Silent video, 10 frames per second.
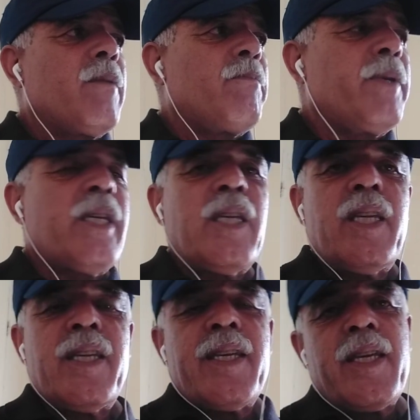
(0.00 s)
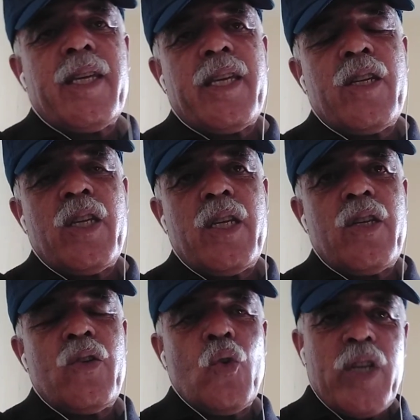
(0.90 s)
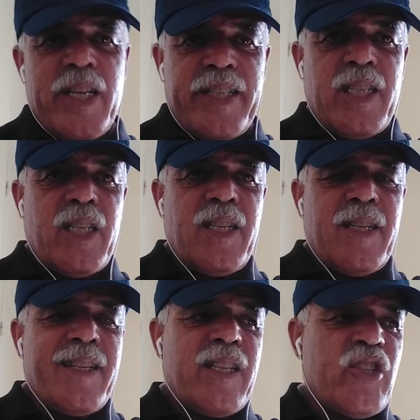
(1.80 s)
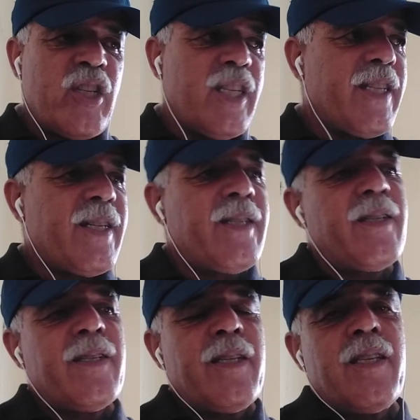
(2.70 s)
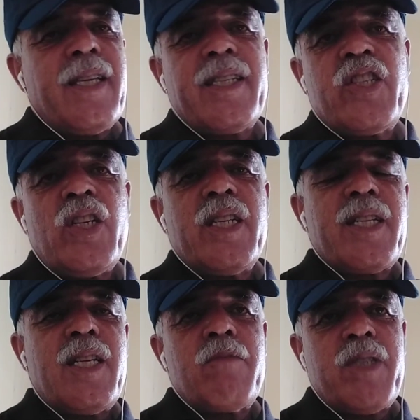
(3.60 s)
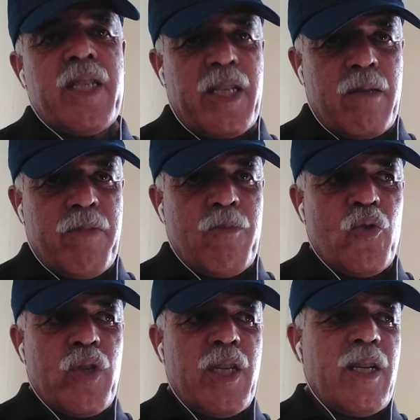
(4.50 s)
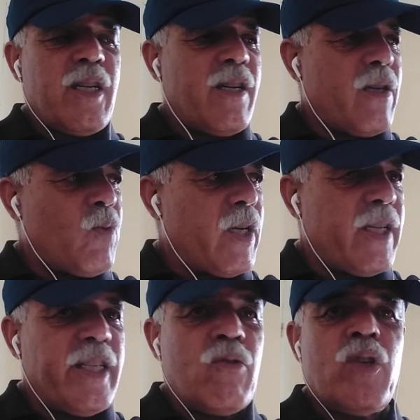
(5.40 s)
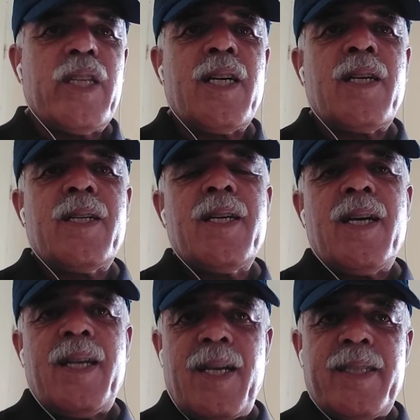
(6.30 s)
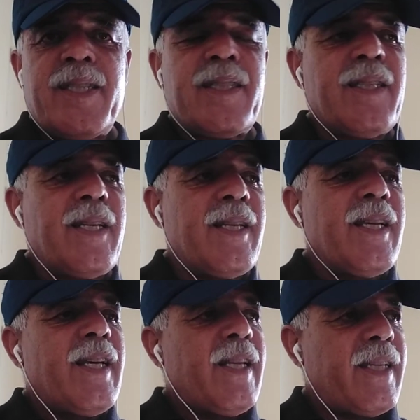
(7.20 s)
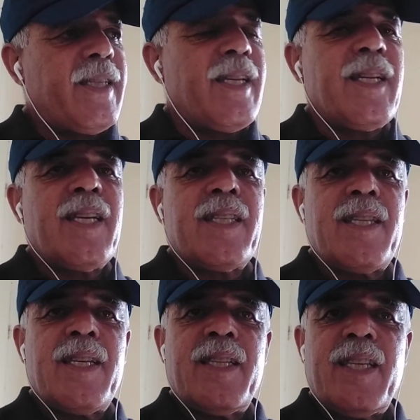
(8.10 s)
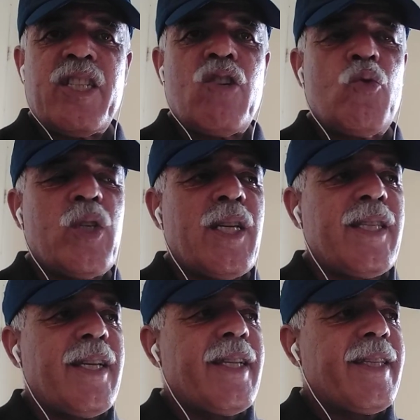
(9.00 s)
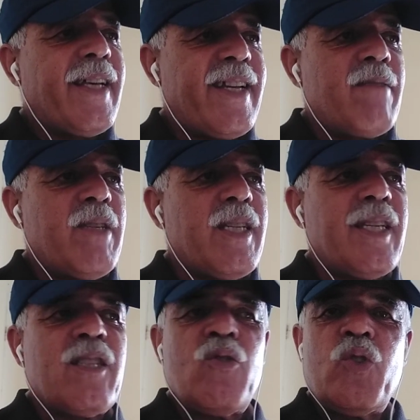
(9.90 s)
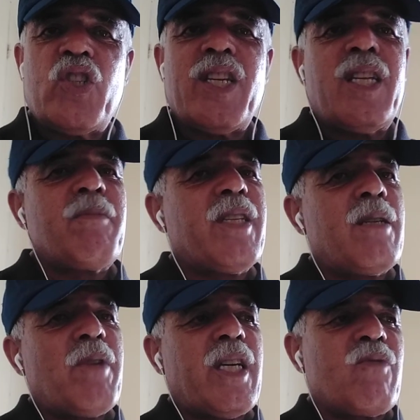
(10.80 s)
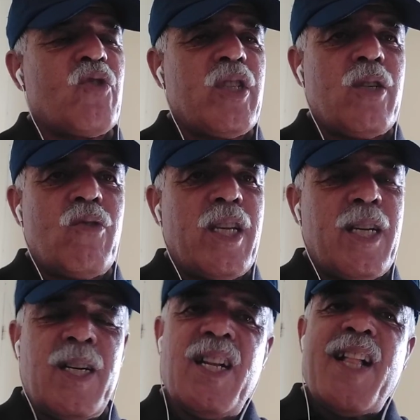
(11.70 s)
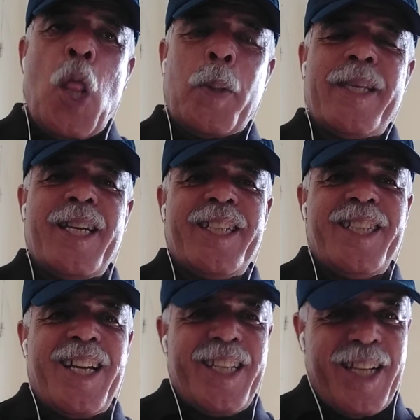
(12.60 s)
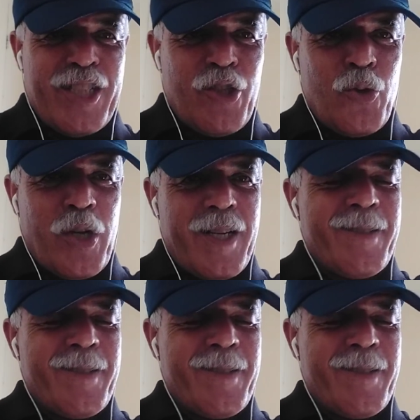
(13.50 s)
بنكهه آه، جديده هذاك الشيء علاش قال لهم السي شاكر بن موسى وديروا لي الحصر ديال الاختلالات التجاوزات حراميات والتشهليب هي اللي ما يعرفوش يديروا ليها يعني اي حصروها